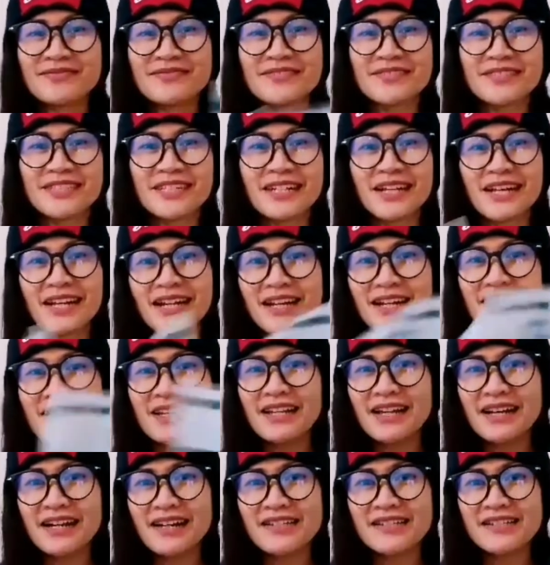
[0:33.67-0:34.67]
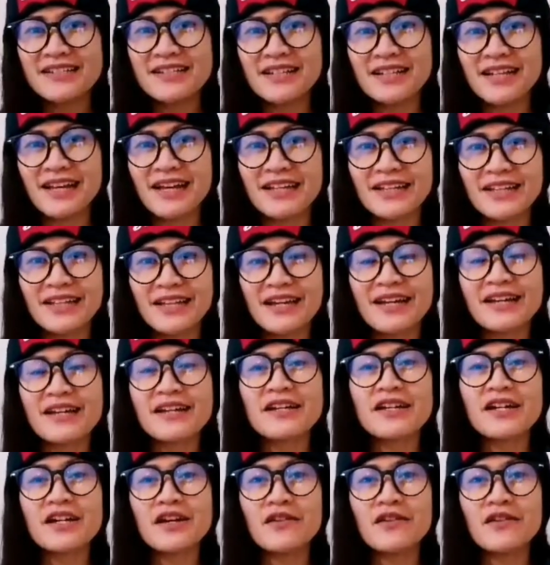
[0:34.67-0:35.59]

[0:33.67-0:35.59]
nangangailangan sila ng